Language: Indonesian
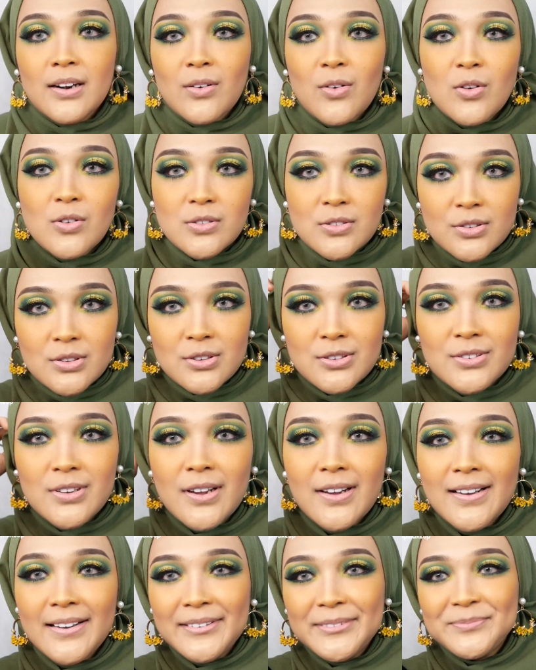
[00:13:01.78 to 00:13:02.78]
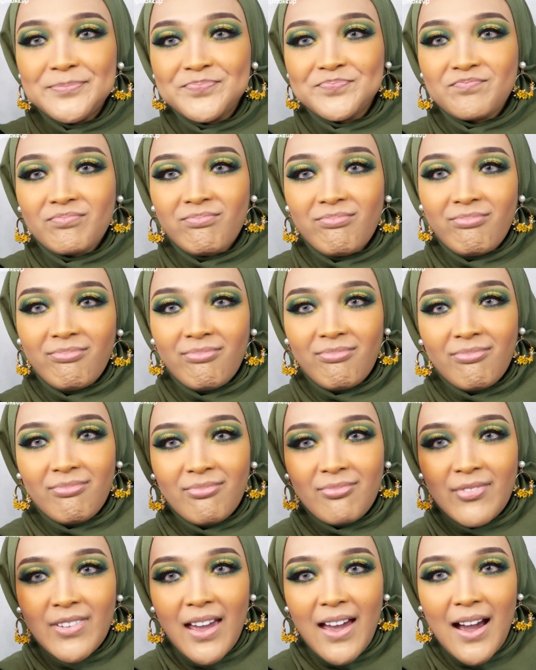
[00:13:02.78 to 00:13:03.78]
terus um,
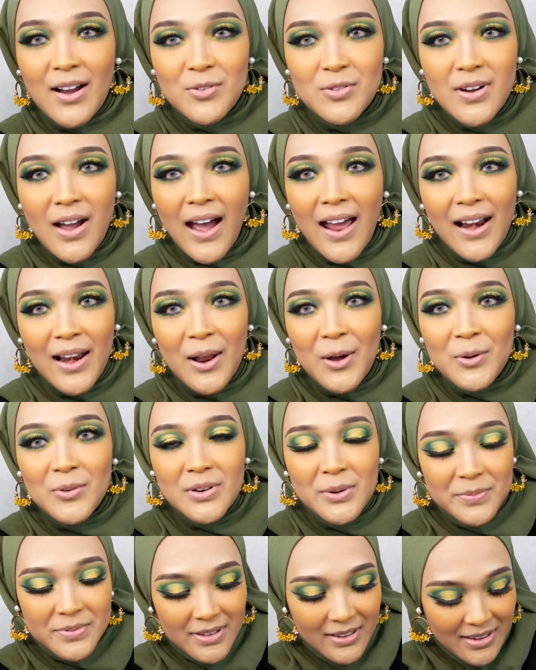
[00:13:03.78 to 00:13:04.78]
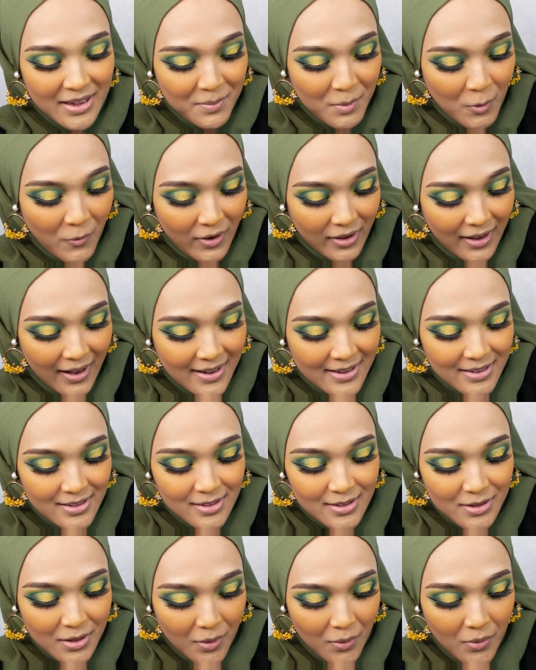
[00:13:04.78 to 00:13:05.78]
aku galau lipstiknya mau warna
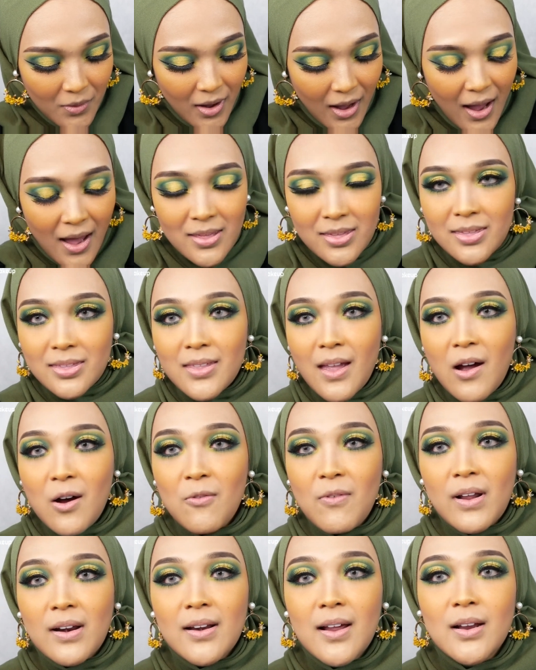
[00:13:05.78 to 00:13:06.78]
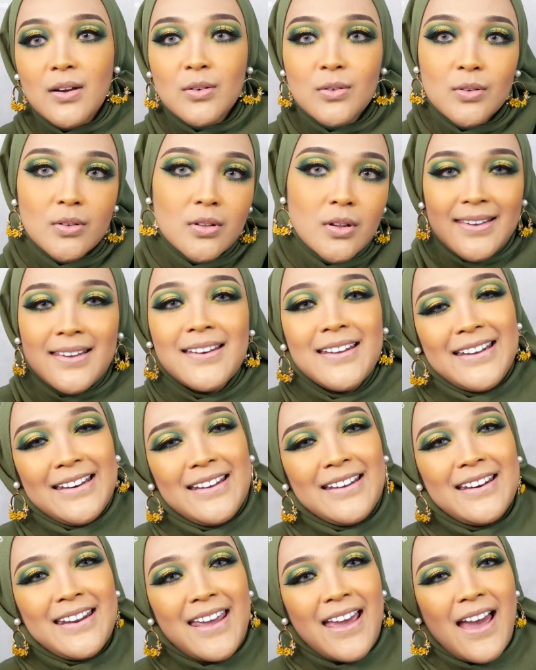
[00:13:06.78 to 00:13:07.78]
hijau atau warna nude gini gini
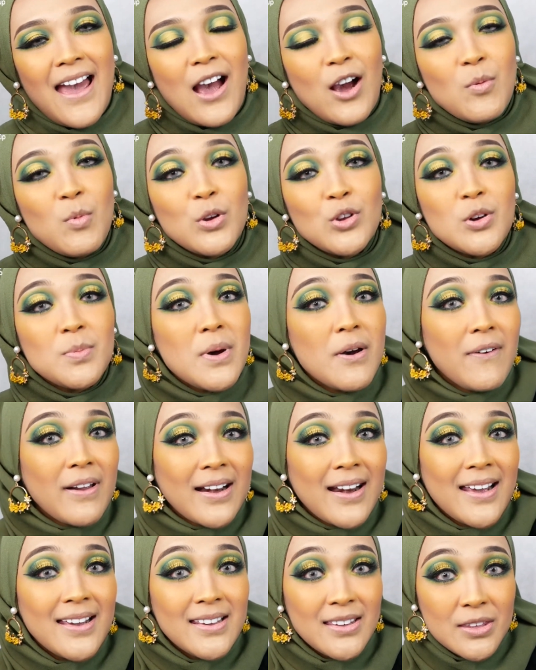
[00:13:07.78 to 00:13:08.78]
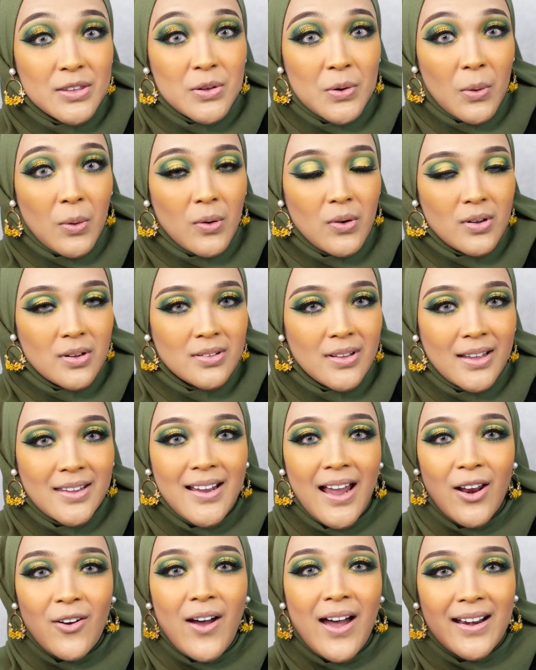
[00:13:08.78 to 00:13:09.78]
gini ya aku mau coba warna hijau nanti
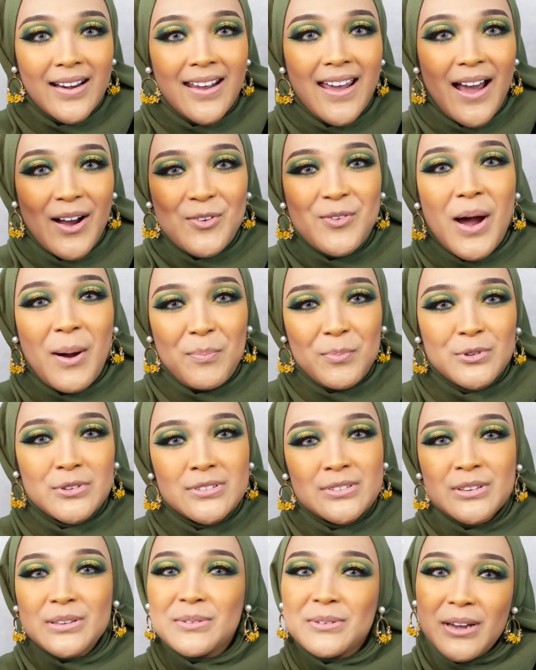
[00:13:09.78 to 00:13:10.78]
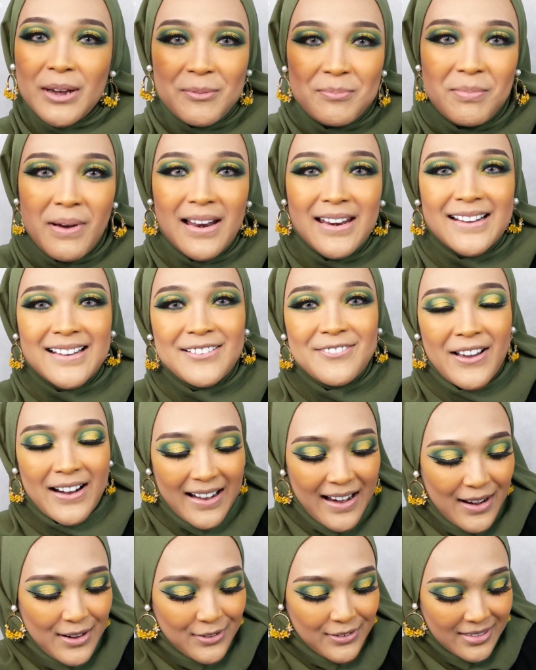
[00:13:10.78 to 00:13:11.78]
kalau aneh aku hapus balik ke
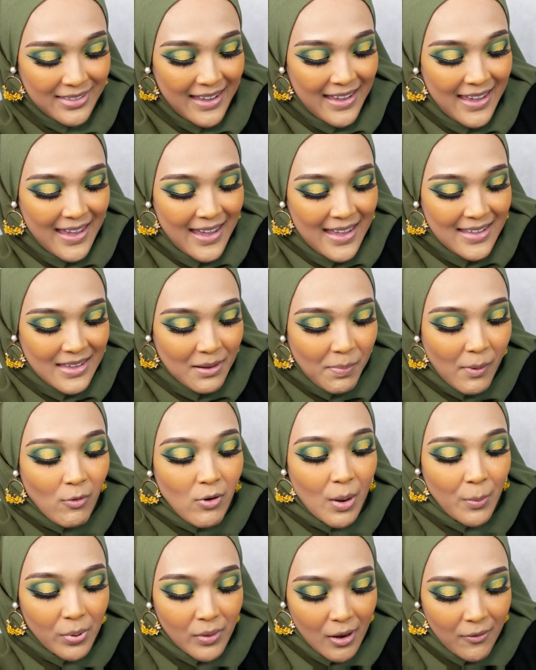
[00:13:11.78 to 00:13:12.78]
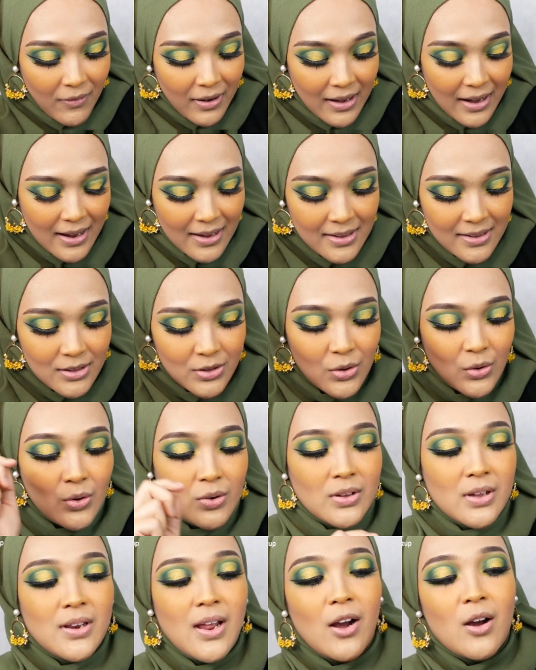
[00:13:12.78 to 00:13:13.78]
warna nude tapi aku gak pernah warna
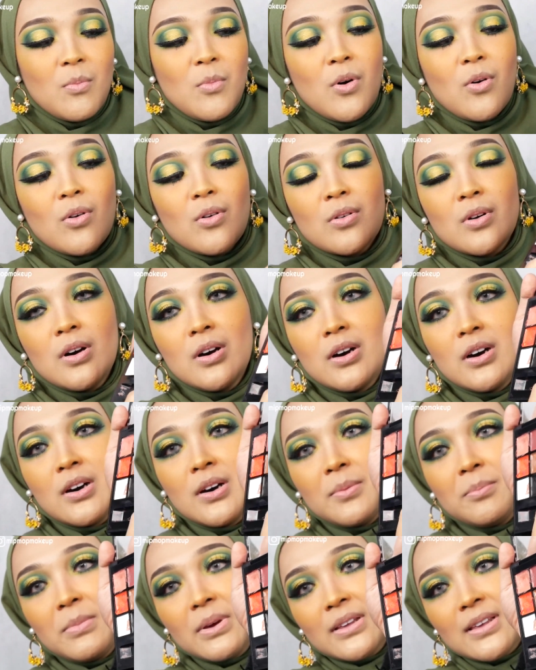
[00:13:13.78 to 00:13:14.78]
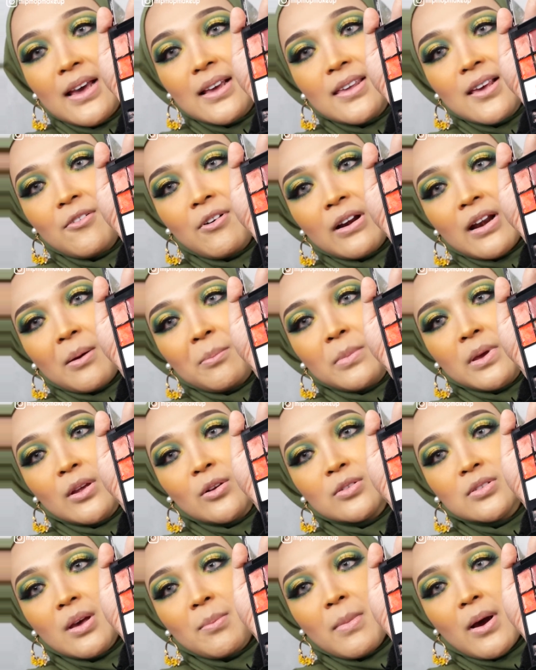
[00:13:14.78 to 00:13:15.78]
hijau jadi aku mau uh, mix aja warna
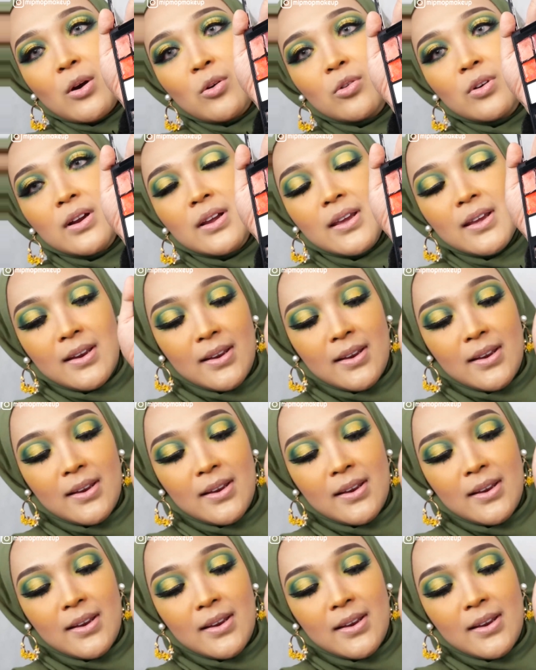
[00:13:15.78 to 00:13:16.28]
biru sama kuning